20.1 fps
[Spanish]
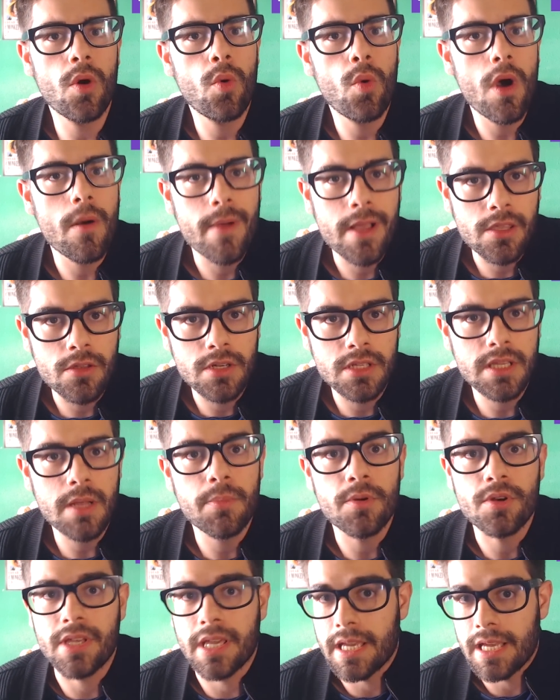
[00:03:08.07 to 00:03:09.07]
jugaba Bayonetta
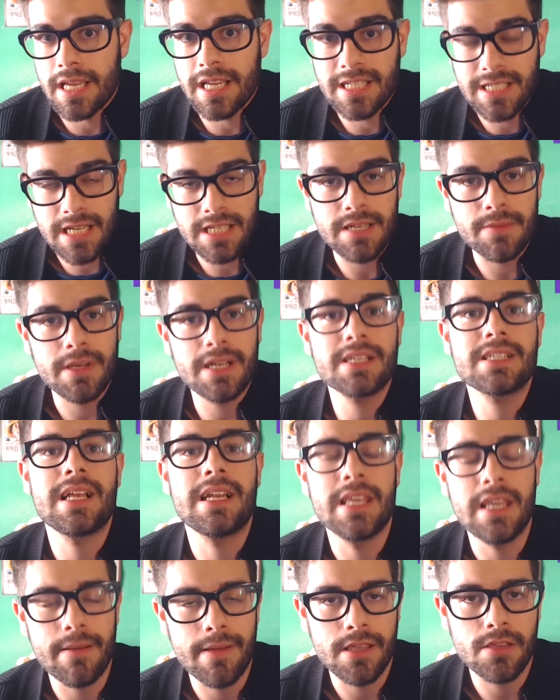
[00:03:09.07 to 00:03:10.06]
porque esa semana
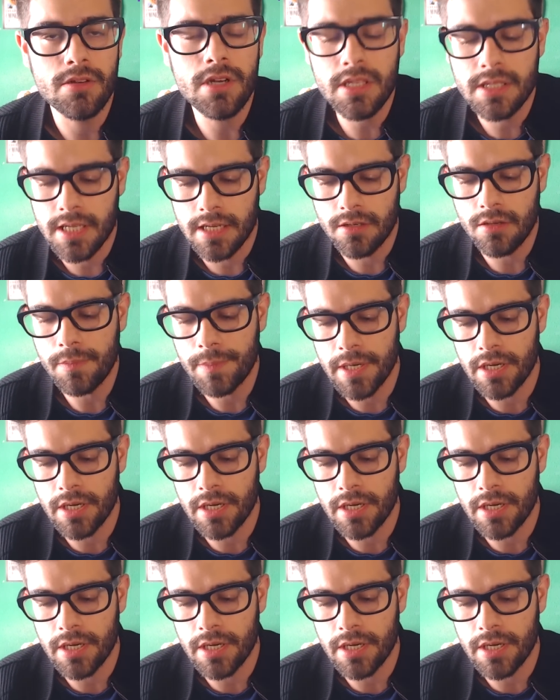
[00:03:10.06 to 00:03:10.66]
salía Bayonetta, ¿no?